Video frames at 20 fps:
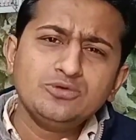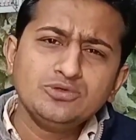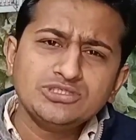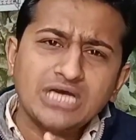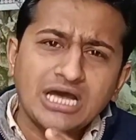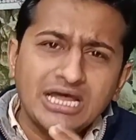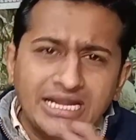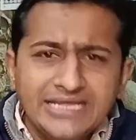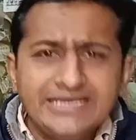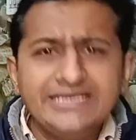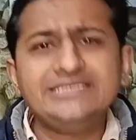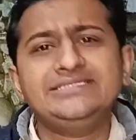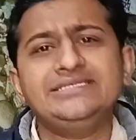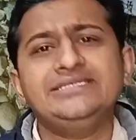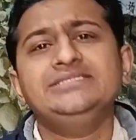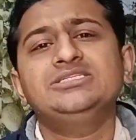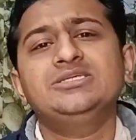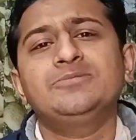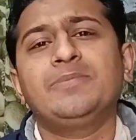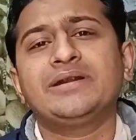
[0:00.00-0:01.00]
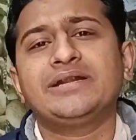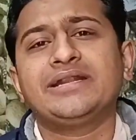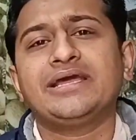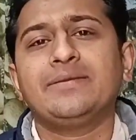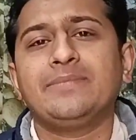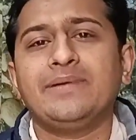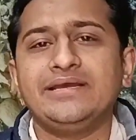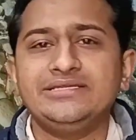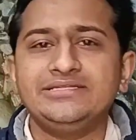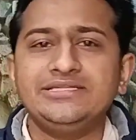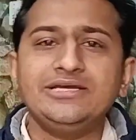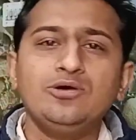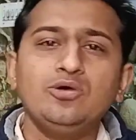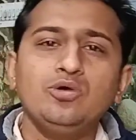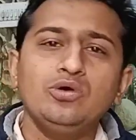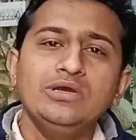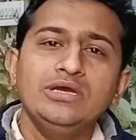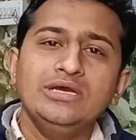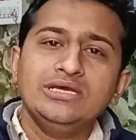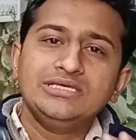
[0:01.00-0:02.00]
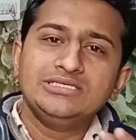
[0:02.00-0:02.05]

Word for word: कुछ अलग ही सीन सपाटा है भाई देखो